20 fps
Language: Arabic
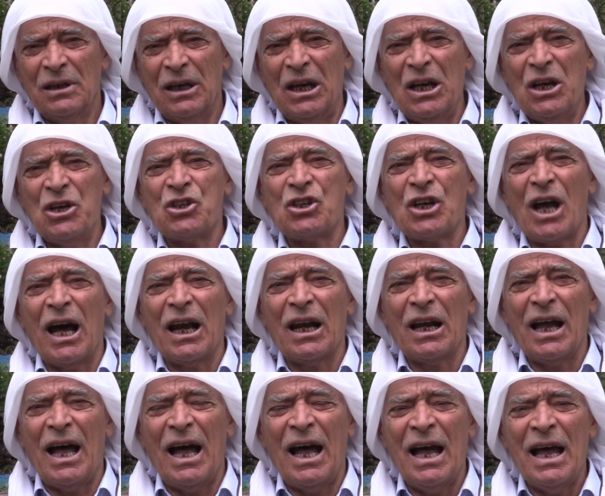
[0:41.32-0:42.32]
ان شاء
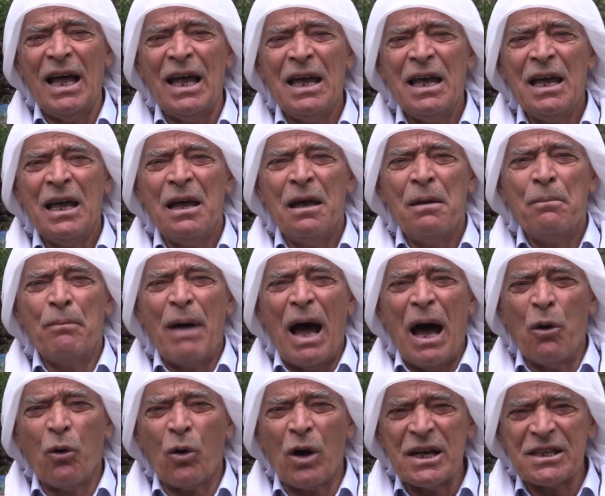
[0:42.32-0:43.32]
الله ما
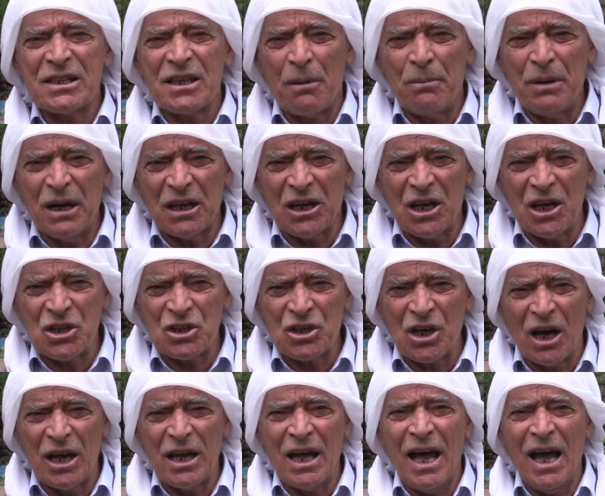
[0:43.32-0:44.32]
اوقع صبر
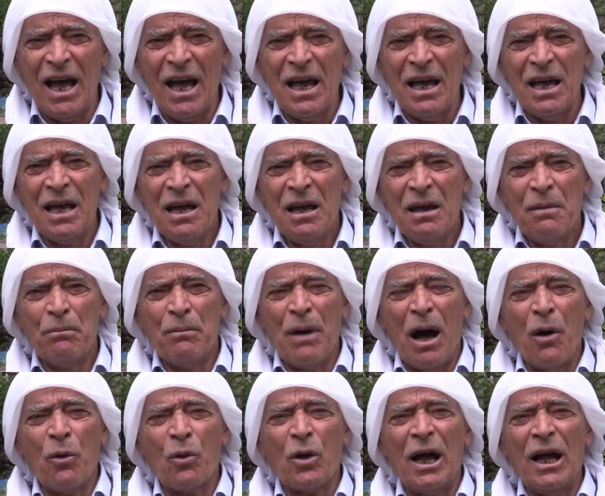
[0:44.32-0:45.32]
کشایا ما
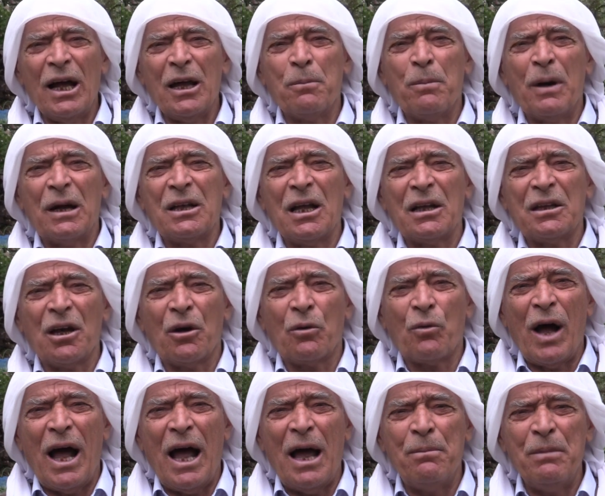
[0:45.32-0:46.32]
اوقع عبادت
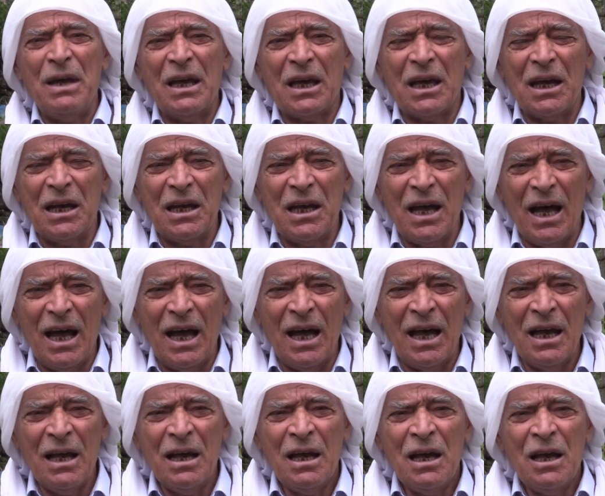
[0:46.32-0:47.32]
خوا همی کریه
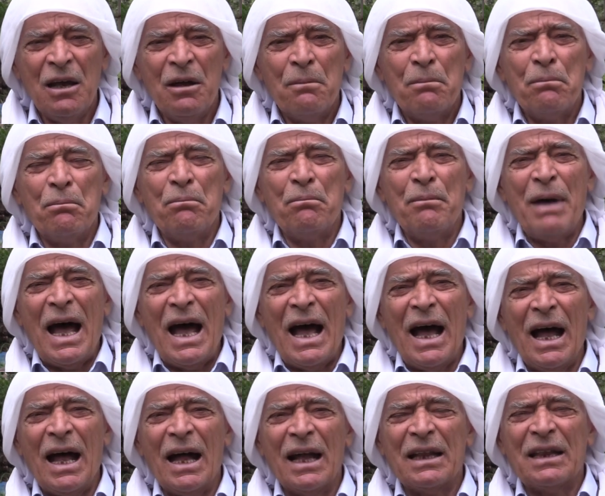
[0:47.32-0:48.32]

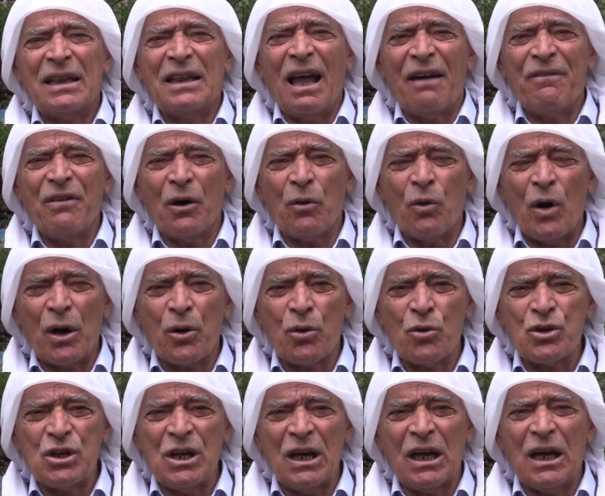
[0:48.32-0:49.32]
ما دو خوا
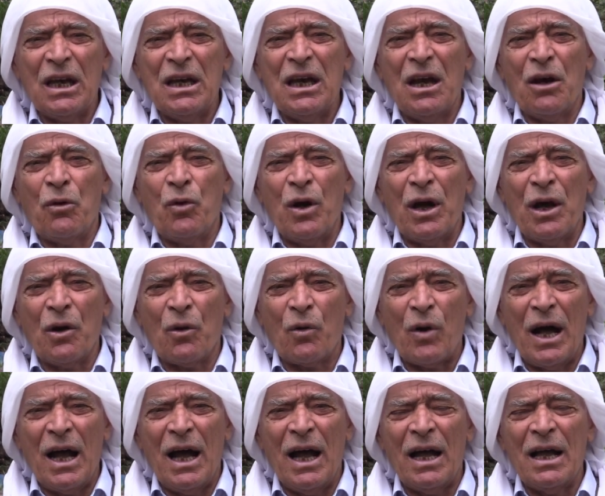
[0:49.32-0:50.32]
روزی کریه گوه
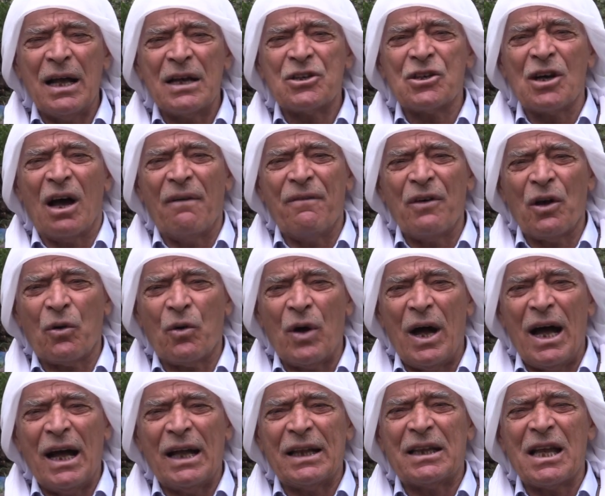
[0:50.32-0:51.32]
خوا چاو
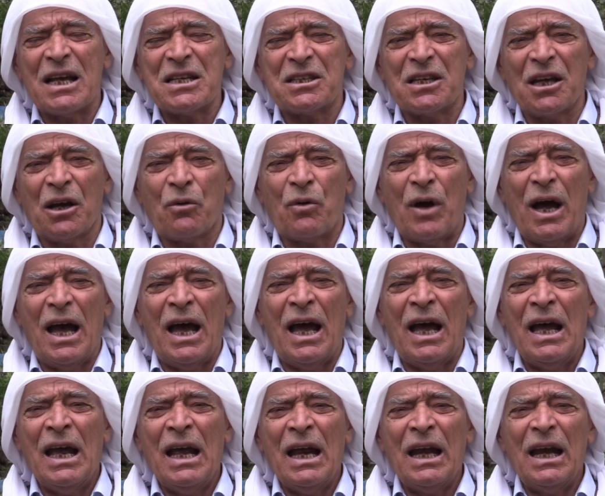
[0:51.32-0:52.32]
خوا دست خوا
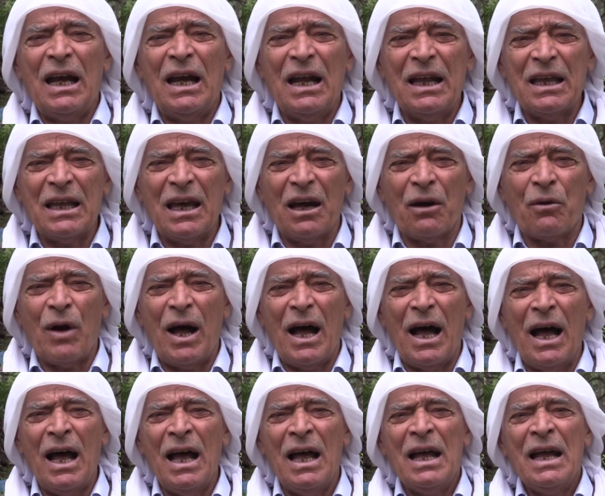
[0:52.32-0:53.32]
لنگ
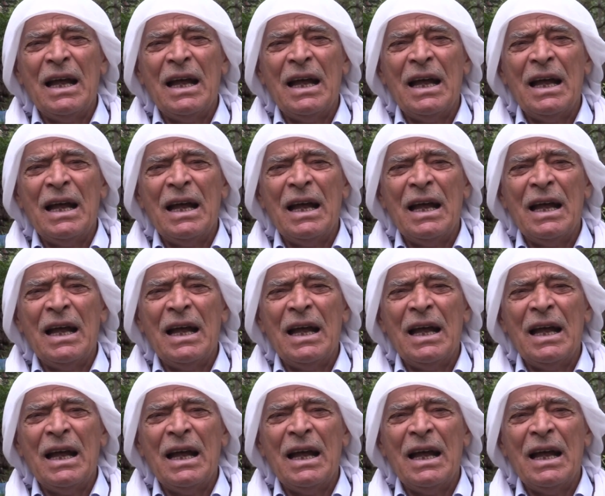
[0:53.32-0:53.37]
خوا